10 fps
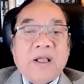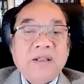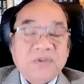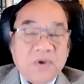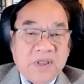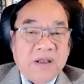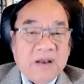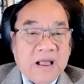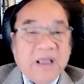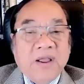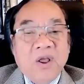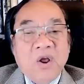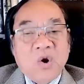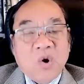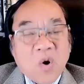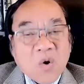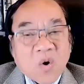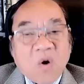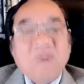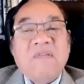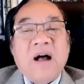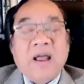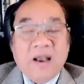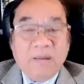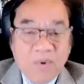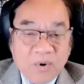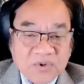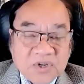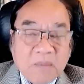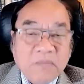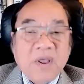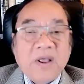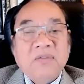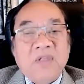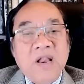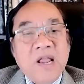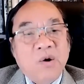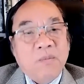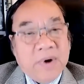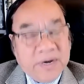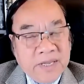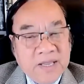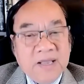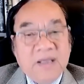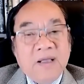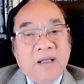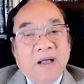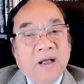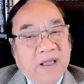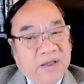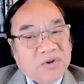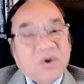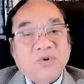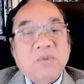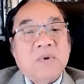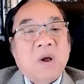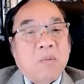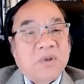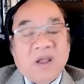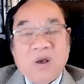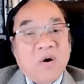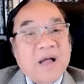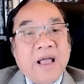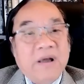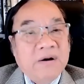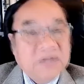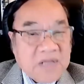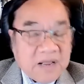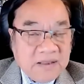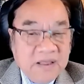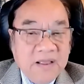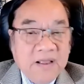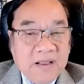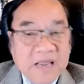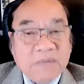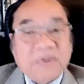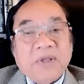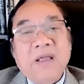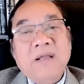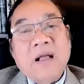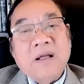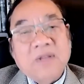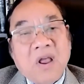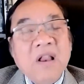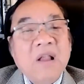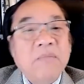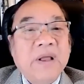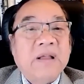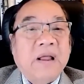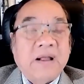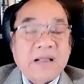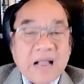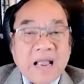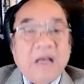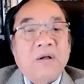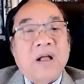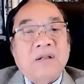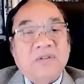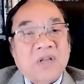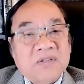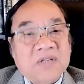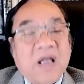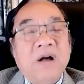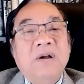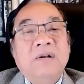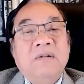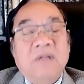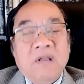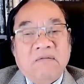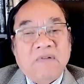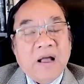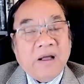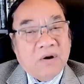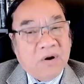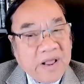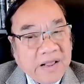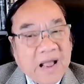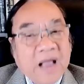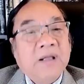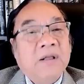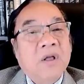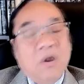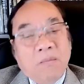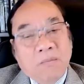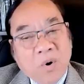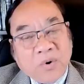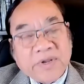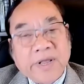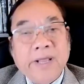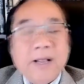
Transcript: cái sự kiện này nó có phải là một trong những cái tín hiệu mới ờ, khiến cho Trung Cộng có thể lo ngại hơn chăng khi mà thấy các cái thế liên minh này là càng ngày nó càng chặt chẽ hơn và nó định hình một cái